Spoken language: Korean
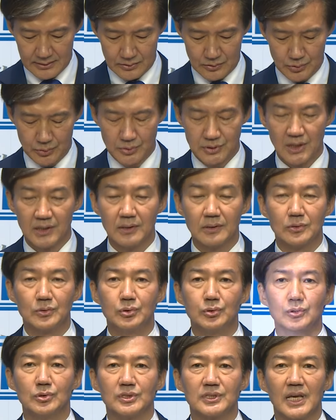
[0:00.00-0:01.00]
두, 석,
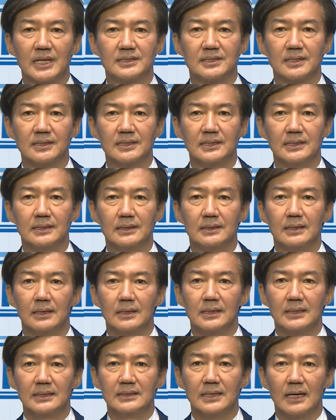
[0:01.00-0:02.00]
두
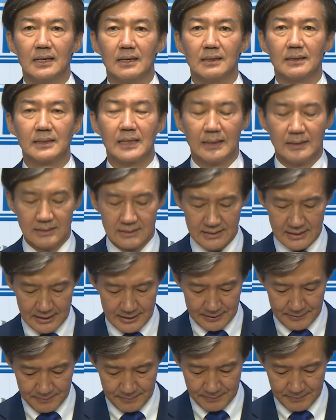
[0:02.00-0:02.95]
세석이나 얻겠느냐?